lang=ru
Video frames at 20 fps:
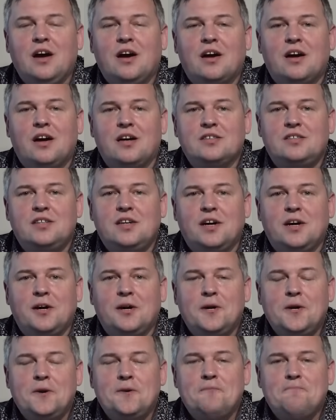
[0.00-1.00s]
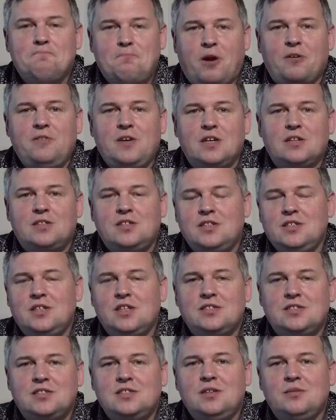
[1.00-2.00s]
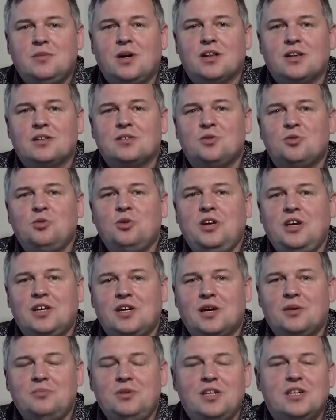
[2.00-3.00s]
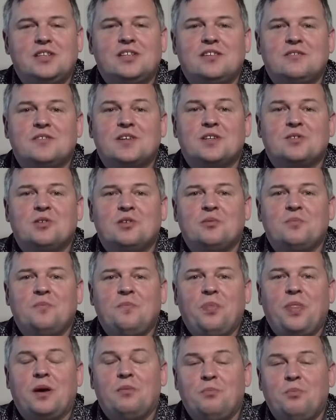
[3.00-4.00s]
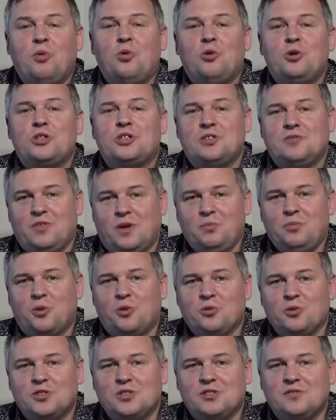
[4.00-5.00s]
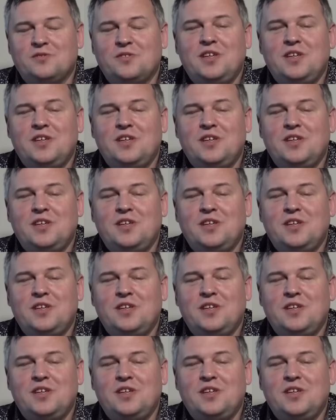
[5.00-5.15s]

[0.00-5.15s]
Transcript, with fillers: Хотя, поверьте, есть немало других объектов, которым больше вопросов,